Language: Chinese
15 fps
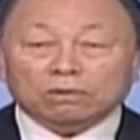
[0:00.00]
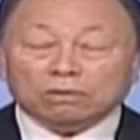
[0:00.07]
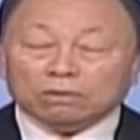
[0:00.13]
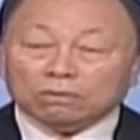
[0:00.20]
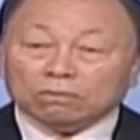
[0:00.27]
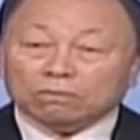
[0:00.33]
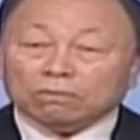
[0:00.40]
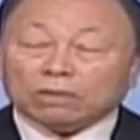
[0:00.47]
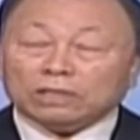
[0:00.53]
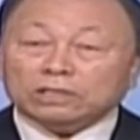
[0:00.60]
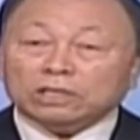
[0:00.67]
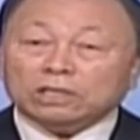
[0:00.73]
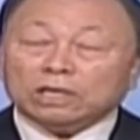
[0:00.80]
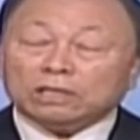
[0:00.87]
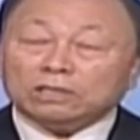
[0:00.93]
因为
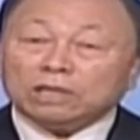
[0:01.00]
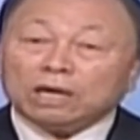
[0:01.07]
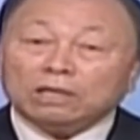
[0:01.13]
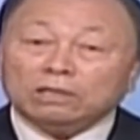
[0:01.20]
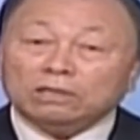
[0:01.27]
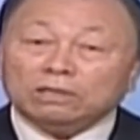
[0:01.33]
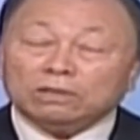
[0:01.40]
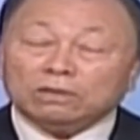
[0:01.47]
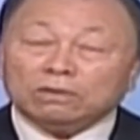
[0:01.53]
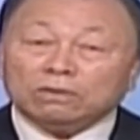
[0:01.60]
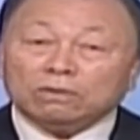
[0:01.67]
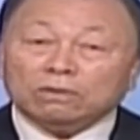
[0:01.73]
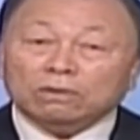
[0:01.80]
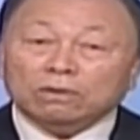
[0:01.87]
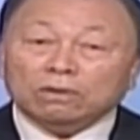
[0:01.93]
喊不出阿美，所以得不
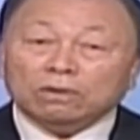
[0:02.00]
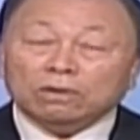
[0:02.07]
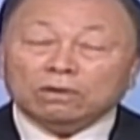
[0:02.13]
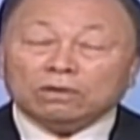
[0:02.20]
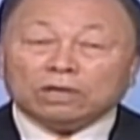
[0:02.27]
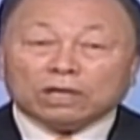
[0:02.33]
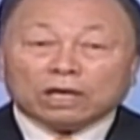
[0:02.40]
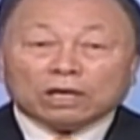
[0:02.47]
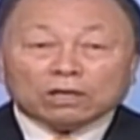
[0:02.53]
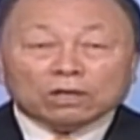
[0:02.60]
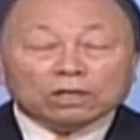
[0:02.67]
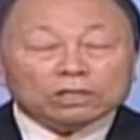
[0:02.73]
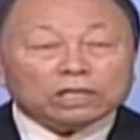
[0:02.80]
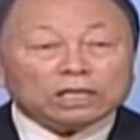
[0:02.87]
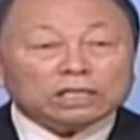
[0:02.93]
到祝福。
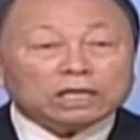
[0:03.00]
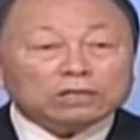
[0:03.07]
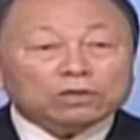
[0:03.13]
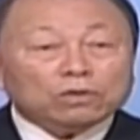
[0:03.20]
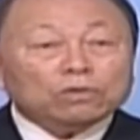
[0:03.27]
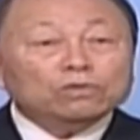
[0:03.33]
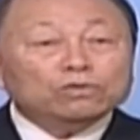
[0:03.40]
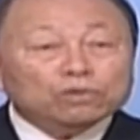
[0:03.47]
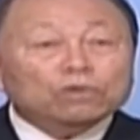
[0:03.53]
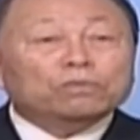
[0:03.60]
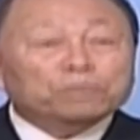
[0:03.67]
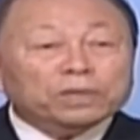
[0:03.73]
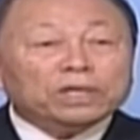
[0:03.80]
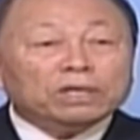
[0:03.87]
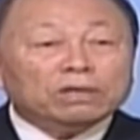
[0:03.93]
如
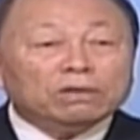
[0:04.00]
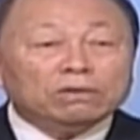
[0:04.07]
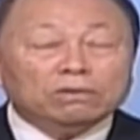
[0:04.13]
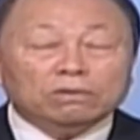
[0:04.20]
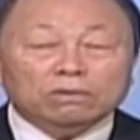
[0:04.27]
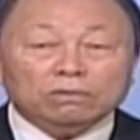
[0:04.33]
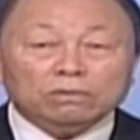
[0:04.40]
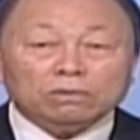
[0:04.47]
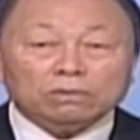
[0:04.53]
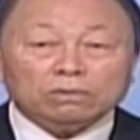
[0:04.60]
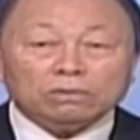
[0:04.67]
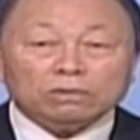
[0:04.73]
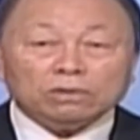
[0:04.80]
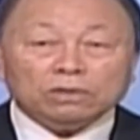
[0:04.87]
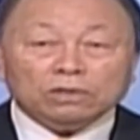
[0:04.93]
果你们来这里，
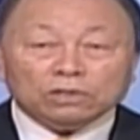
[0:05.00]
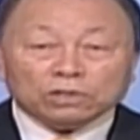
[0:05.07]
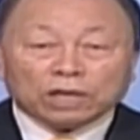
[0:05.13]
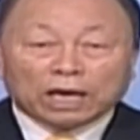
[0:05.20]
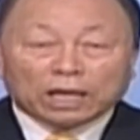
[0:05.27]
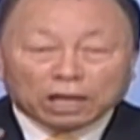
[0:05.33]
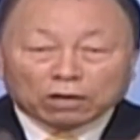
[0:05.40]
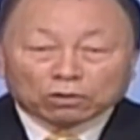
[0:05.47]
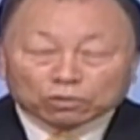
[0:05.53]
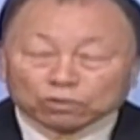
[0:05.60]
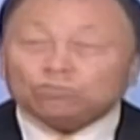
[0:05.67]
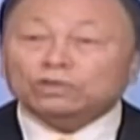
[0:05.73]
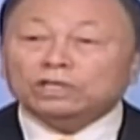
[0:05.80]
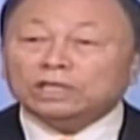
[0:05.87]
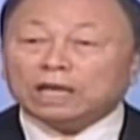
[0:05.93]
正确的做四次的活改，
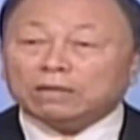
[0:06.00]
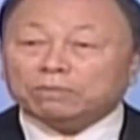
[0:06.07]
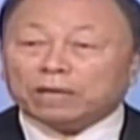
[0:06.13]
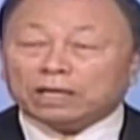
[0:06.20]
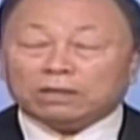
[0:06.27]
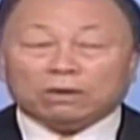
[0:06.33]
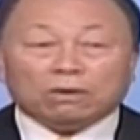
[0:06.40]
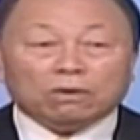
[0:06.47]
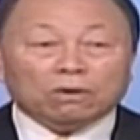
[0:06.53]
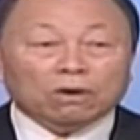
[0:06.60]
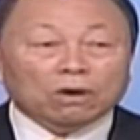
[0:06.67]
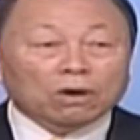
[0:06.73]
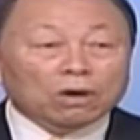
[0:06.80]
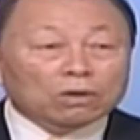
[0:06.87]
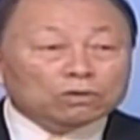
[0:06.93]
感，正确的做活改
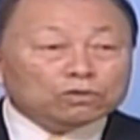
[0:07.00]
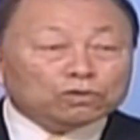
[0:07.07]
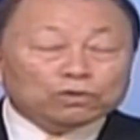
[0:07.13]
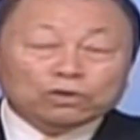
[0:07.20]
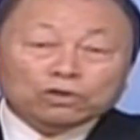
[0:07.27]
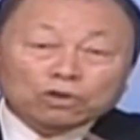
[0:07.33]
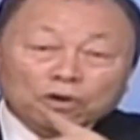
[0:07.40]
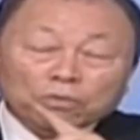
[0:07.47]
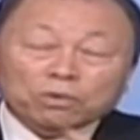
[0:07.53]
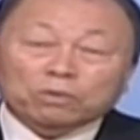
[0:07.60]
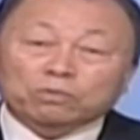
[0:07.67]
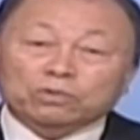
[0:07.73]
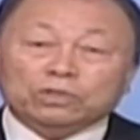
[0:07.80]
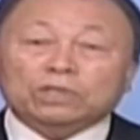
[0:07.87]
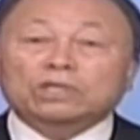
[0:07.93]
感五分钟、十分钟，
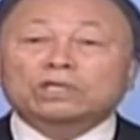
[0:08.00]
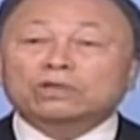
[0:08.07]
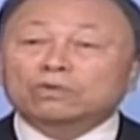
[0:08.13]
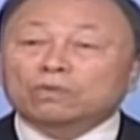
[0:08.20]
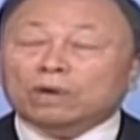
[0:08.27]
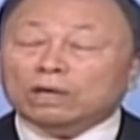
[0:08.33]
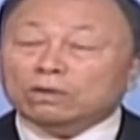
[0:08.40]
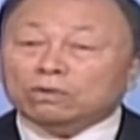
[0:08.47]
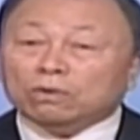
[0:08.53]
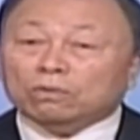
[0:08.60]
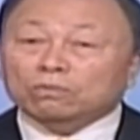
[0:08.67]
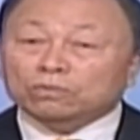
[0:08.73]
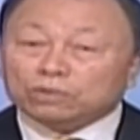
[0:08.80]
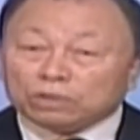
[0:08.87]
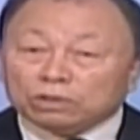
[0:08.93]
这样的话，
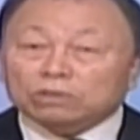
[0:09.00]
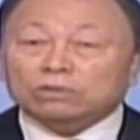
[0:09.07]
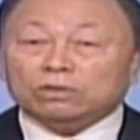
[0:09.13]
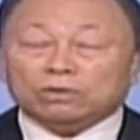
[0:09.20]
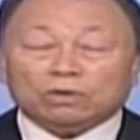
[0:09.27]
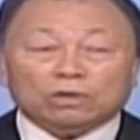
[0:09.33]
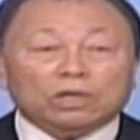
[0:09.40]
那么